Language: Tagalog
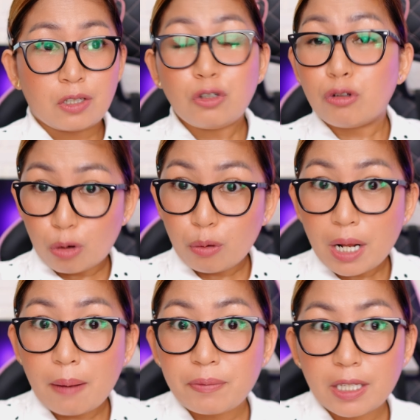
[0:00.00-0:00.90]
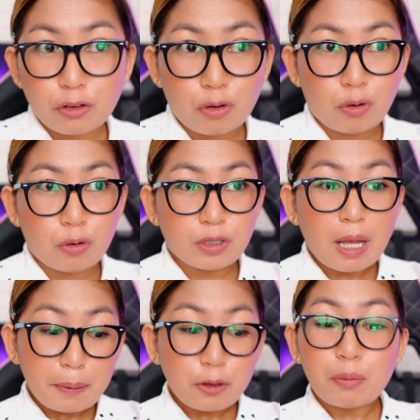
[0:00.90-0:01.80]
yung loan app na to,
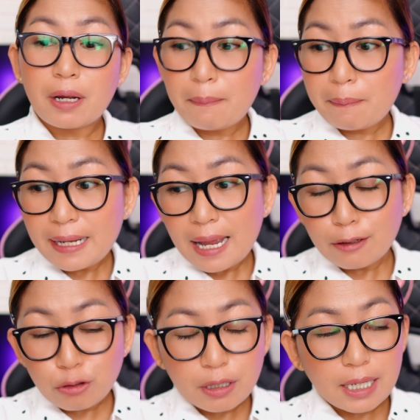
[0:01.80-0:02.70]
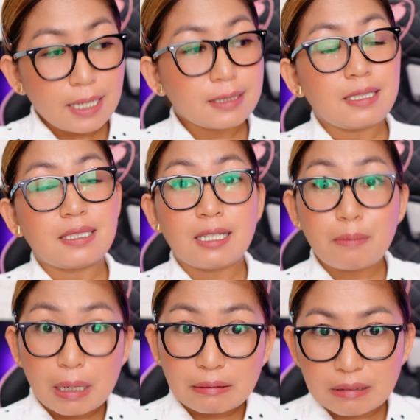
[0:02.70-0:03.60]
dapat yung mga empleyado ng
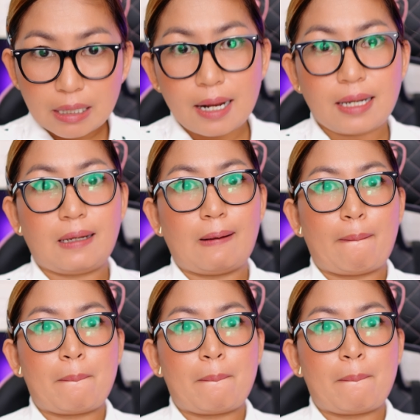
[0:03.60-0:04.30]
SEC mag-try